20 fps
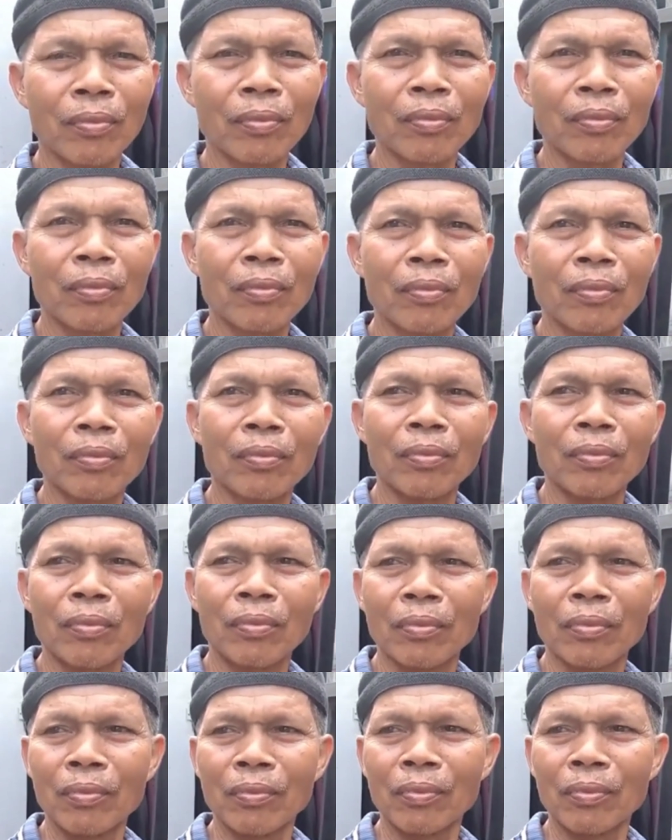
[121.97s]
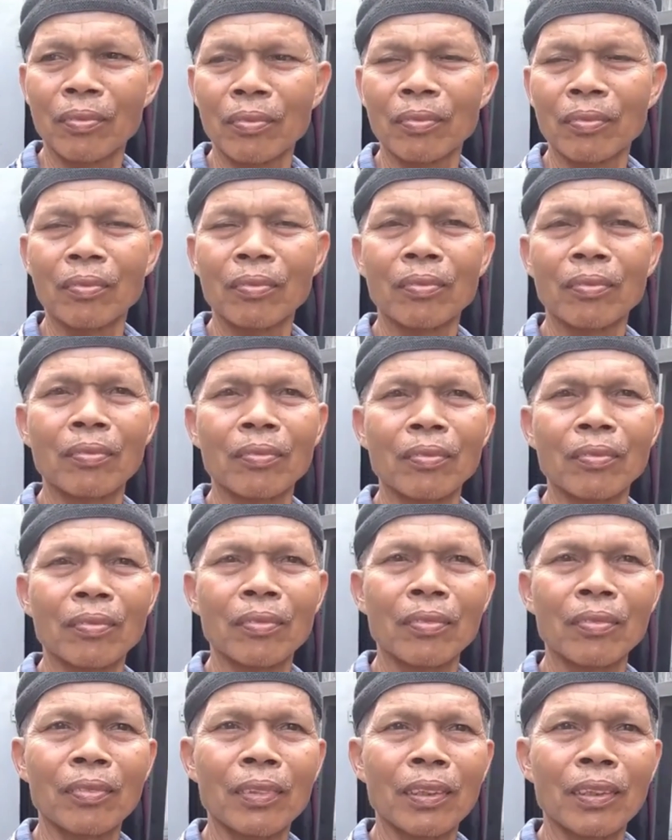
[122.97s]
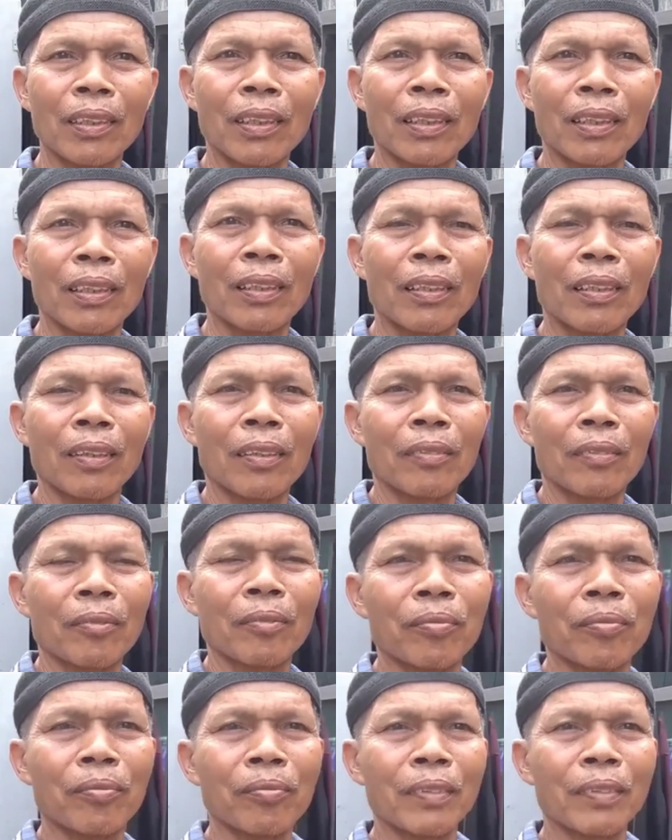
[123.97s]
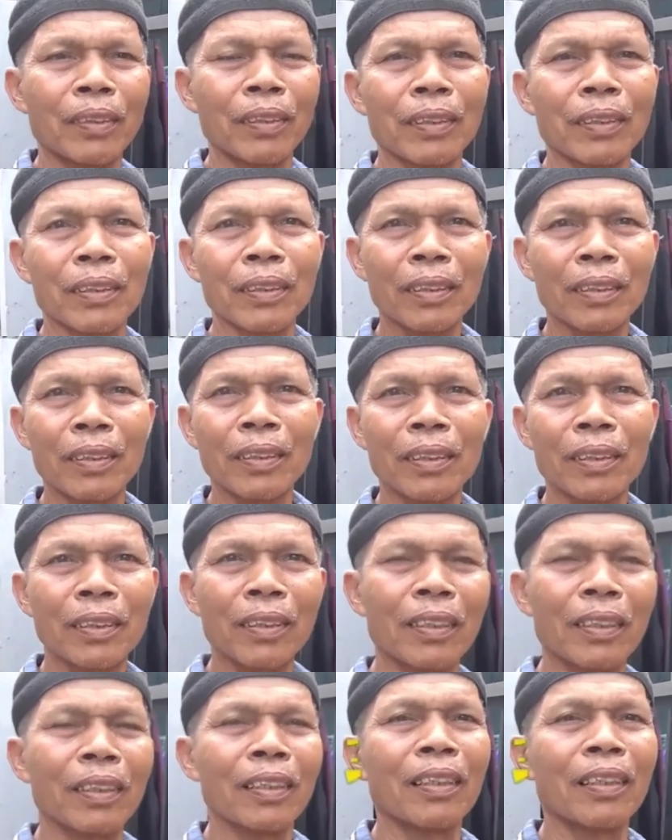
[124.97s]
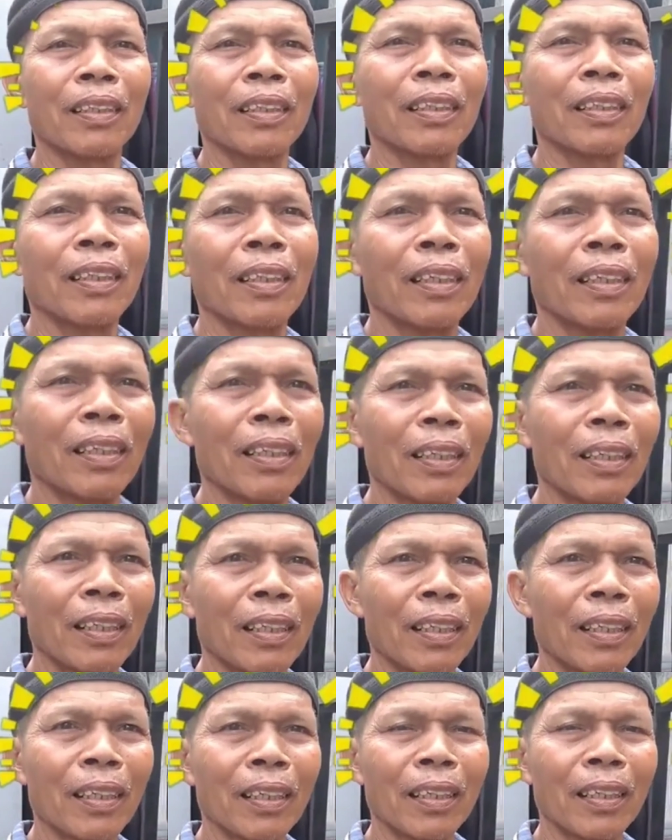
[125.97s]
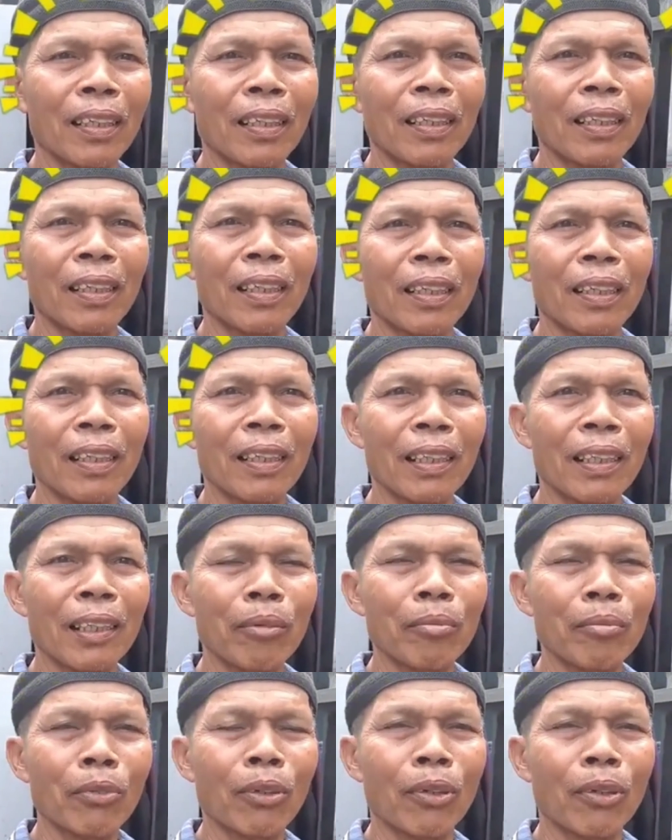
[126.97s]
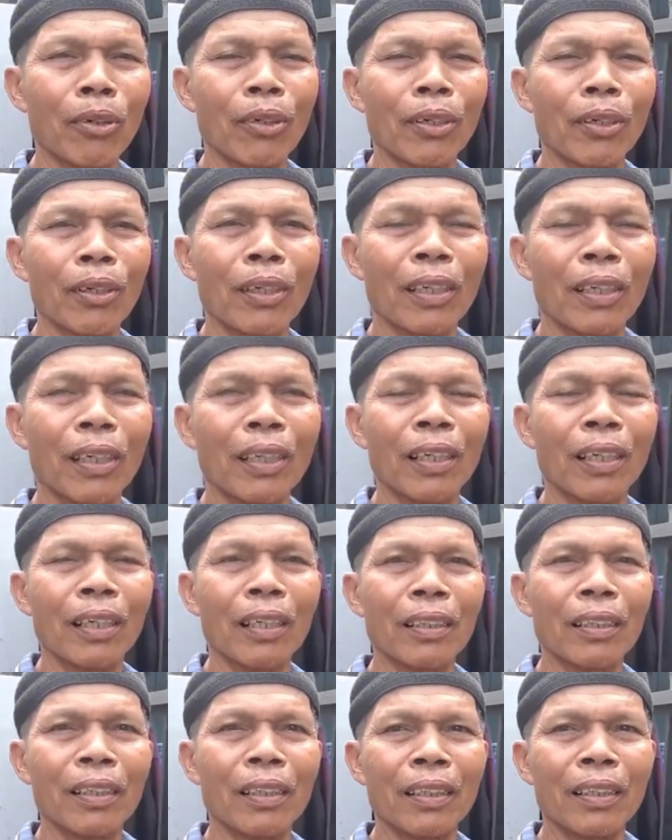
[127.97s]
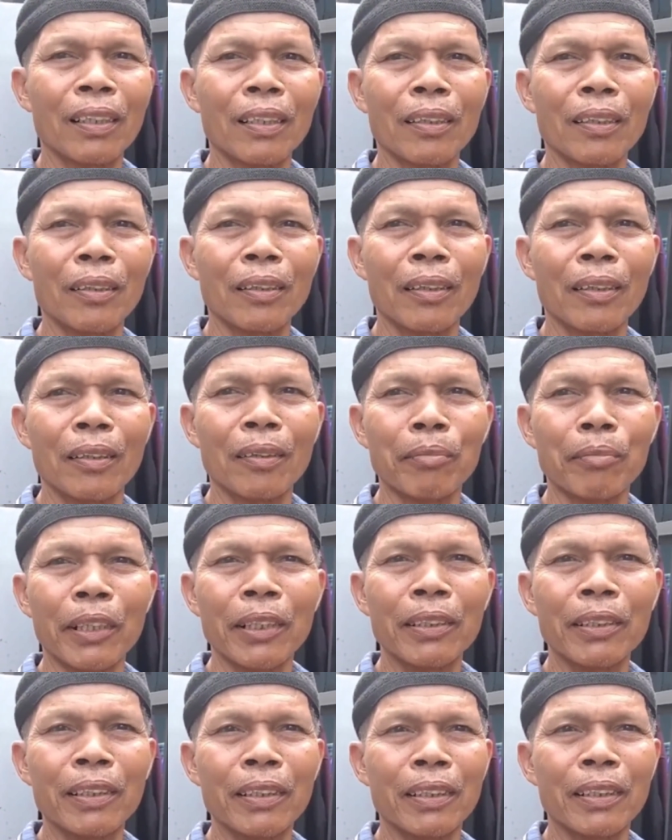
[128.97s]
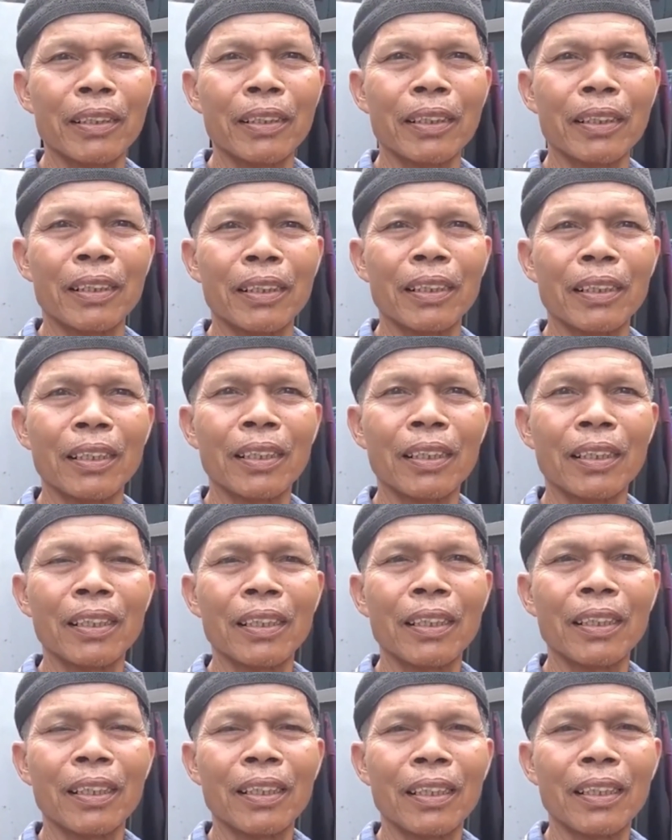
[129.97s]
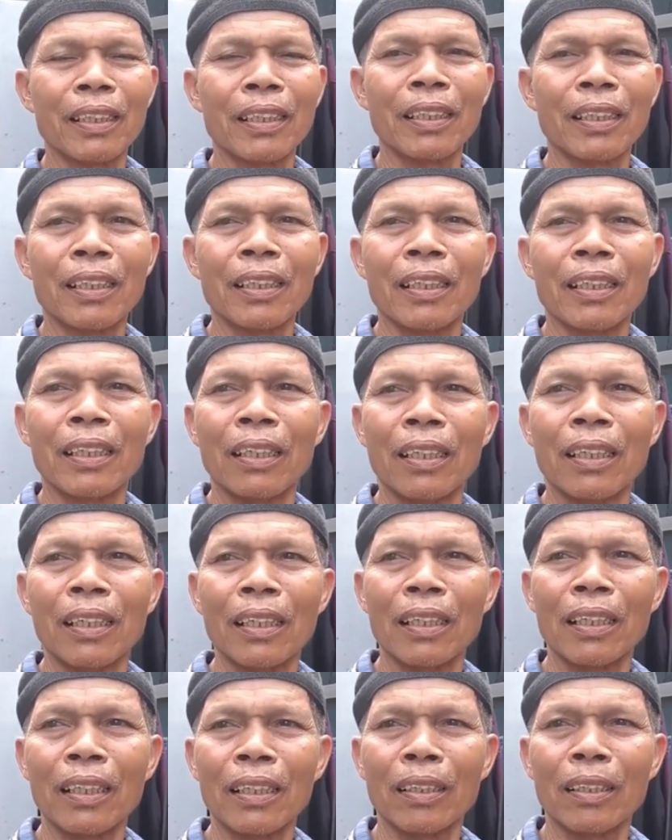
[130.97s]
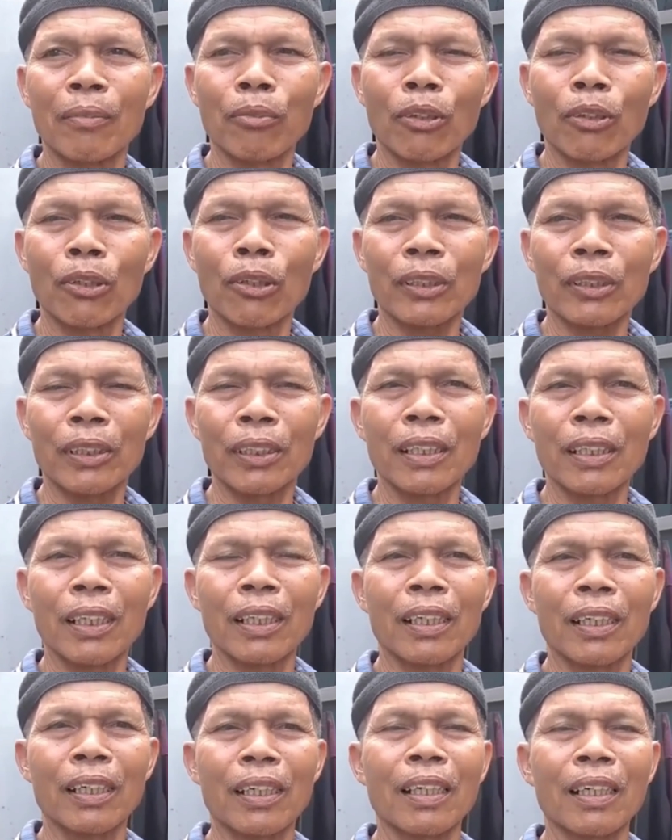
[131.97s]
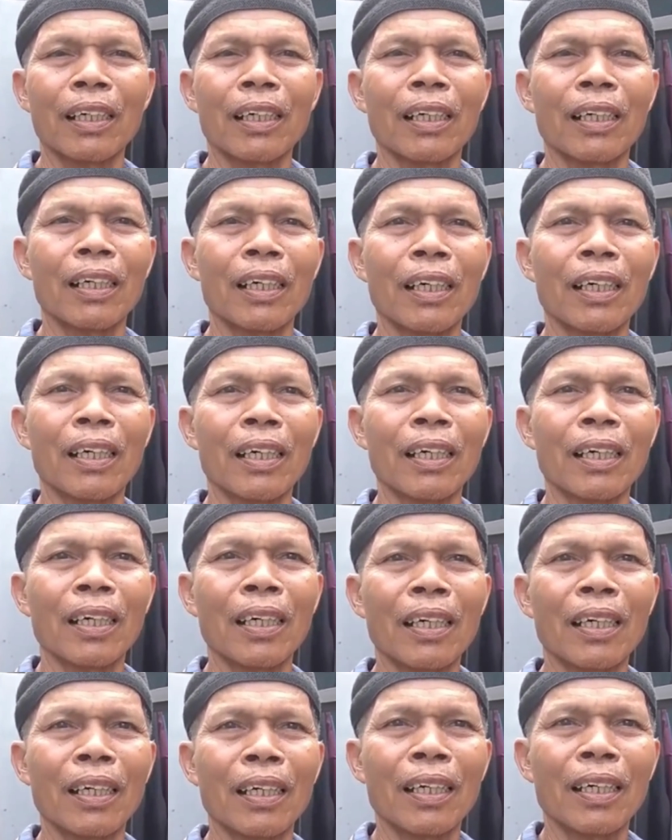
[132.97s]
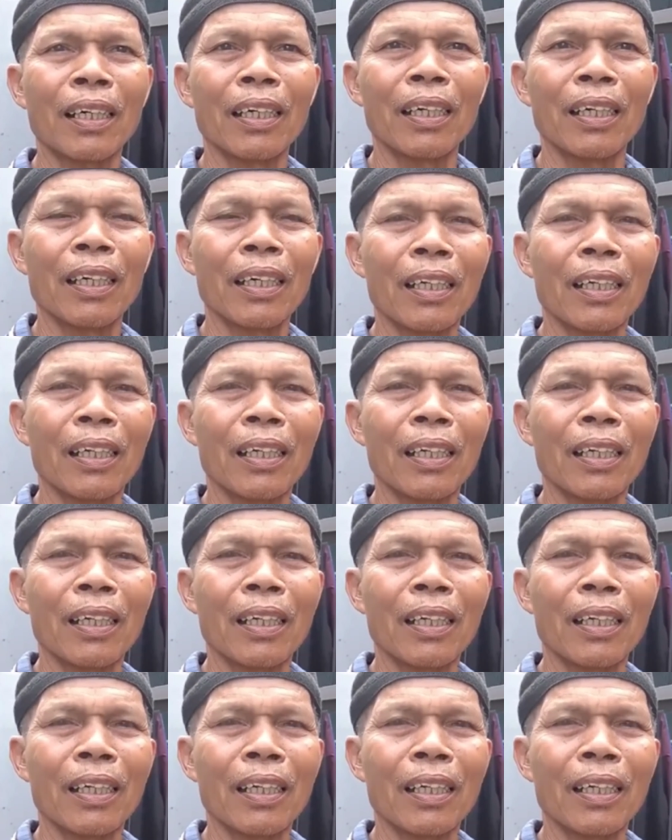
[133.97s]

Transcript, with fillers: Cicang tahu nggak? Di Depok ada berapa kantor kecamatan di Depok? Limo, uh, eh, Beji, terus uh, Pondok Cina. Pondok Cina.